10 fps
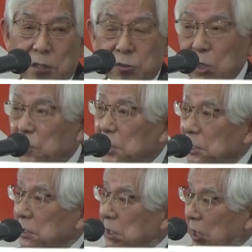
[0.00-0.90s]
それは
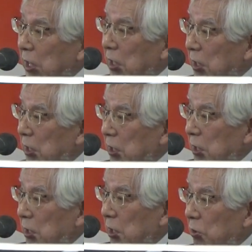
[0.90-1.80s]
ですね
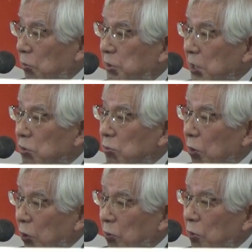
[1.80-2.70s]
あの2つ
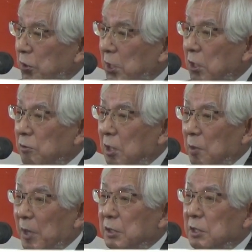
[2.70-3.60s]
のロータリークラブ
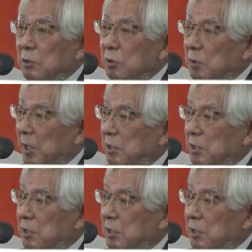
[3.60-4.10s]
がマッチングし